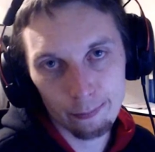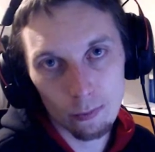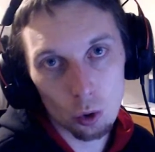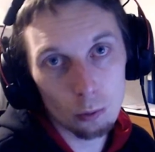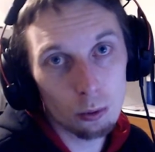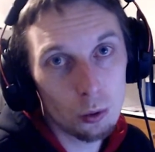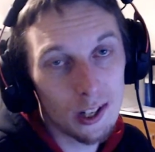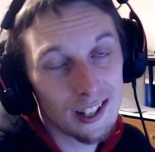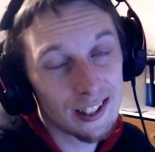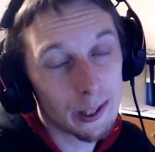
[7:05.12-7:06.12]
En plus, les
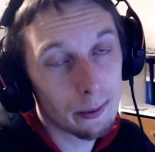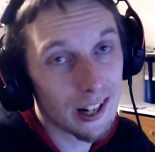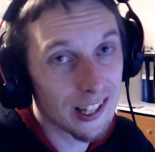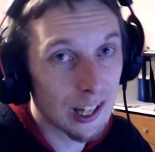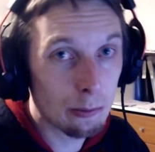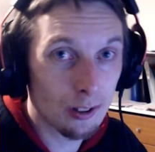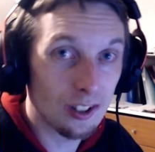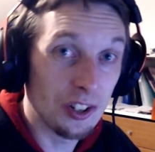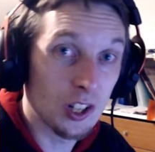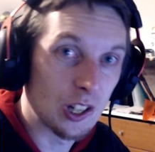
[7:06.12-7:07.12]
gars, n'hésitez pas à liker, partager,
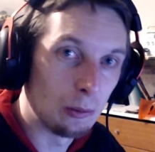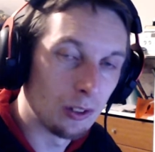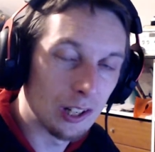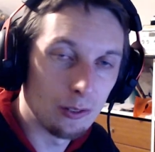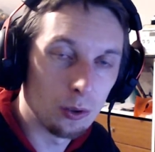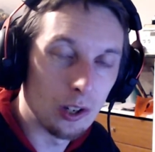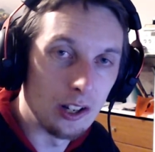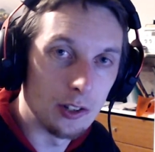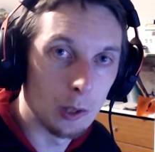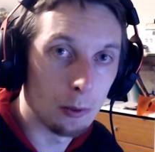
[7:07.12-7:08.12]
à commenter la vidéo.
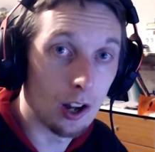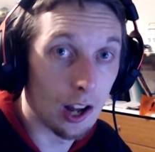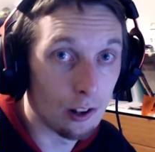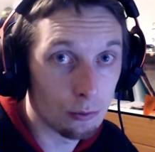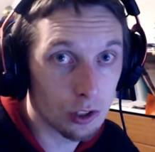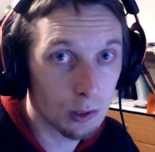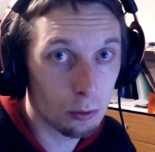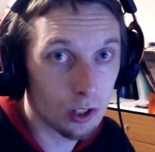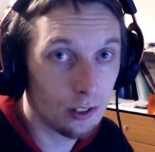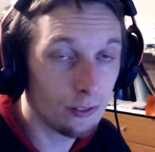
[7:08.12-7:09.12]
N'hésitez pas à vous
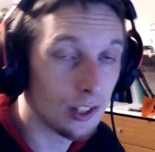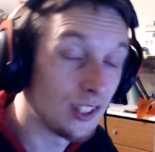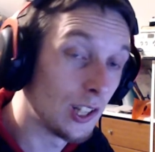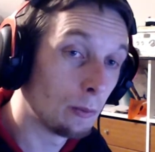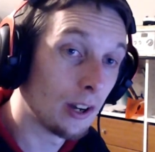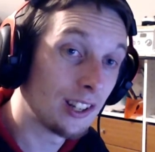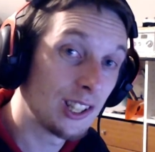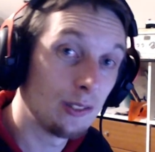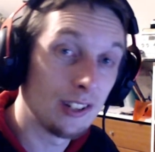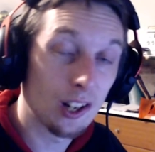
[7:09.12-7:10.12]
abonner. N'hésitez pas à
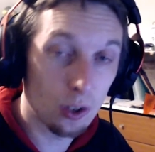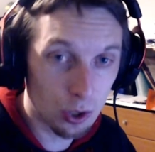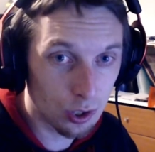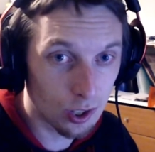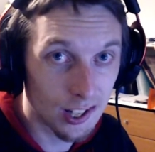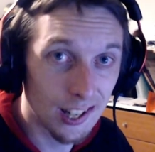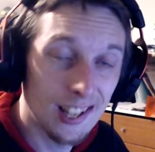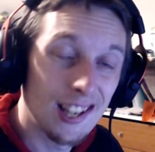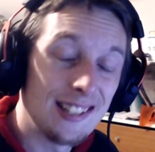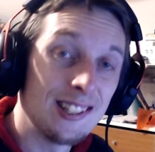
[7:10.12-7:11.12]
activer la cloche.
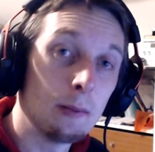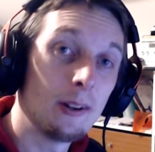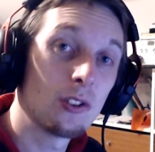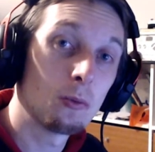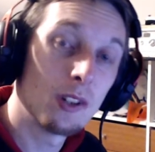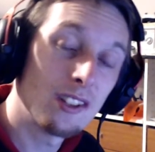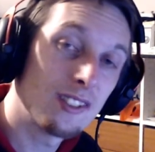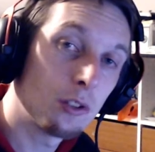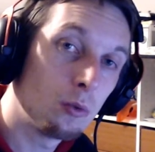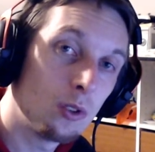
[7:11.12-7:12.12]
N'hésitez pas à aller sur mon Insta,
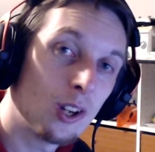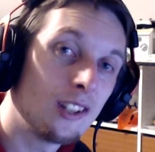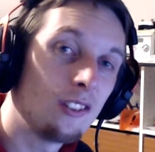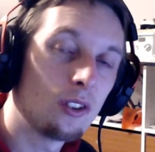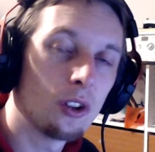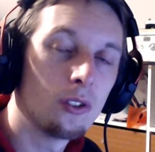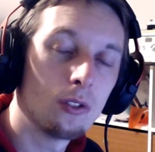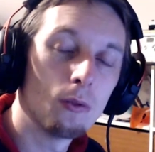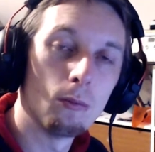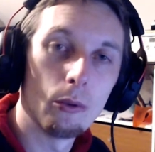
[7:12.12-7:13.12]
Twitter et Discord.
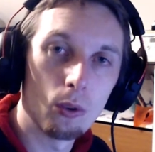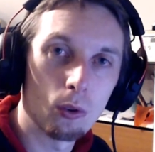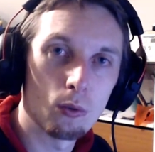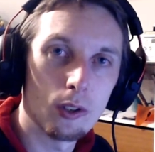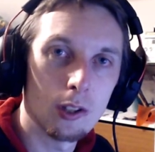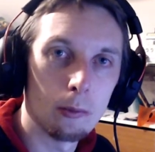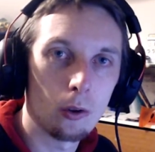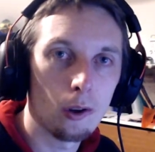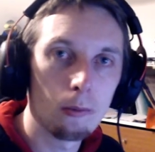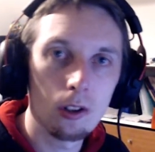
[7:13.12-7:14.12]
Mon se jouer, c'est mec
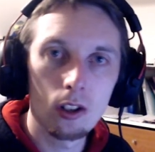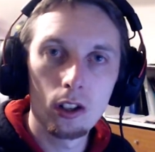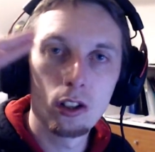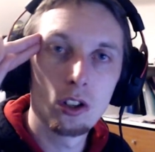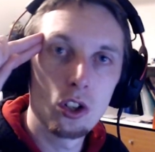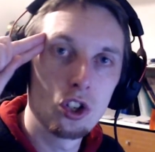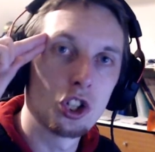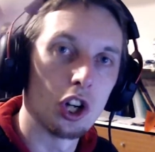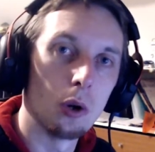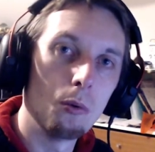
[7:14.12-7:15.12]
quand même. Ciao.